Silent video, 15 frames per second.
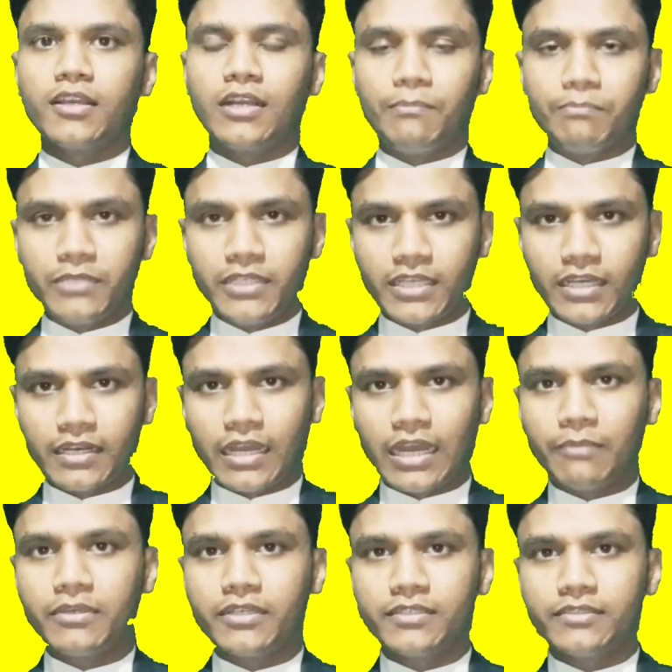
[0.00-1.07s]
कंपनी का
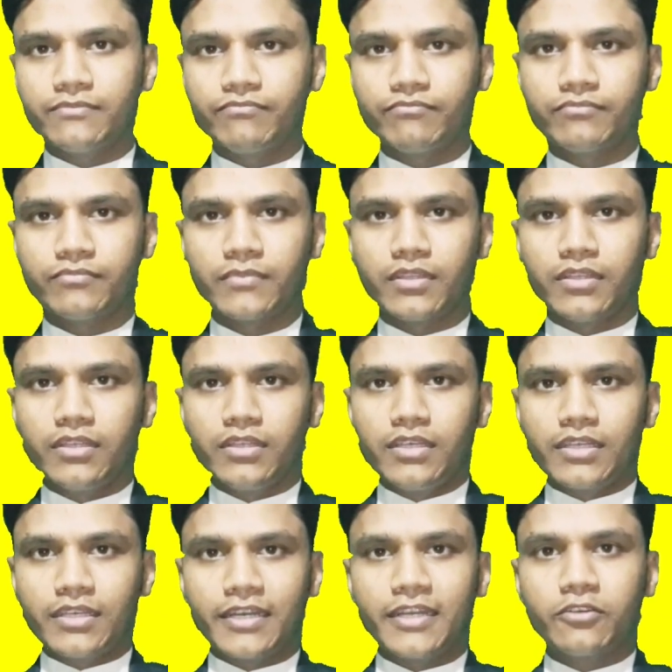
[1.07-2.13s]
नाम है
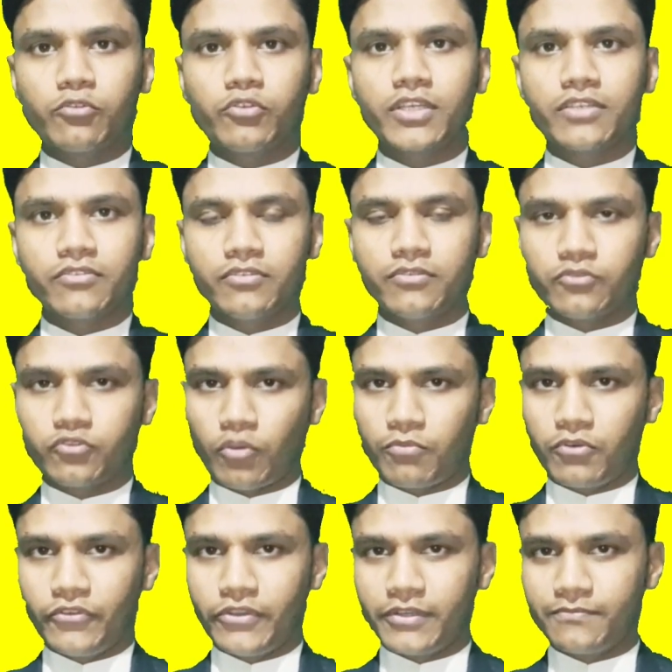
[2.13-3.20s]
क्रेटोनिक्स
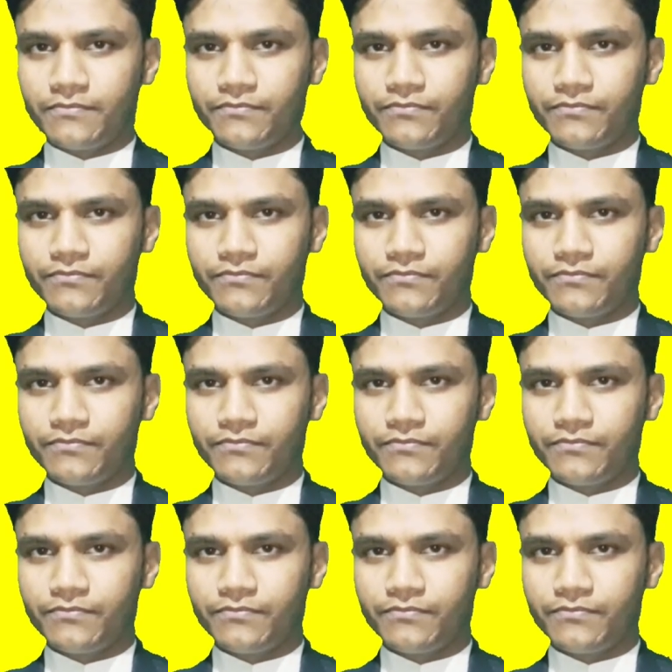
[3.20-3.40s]
सॉफ्टवेयर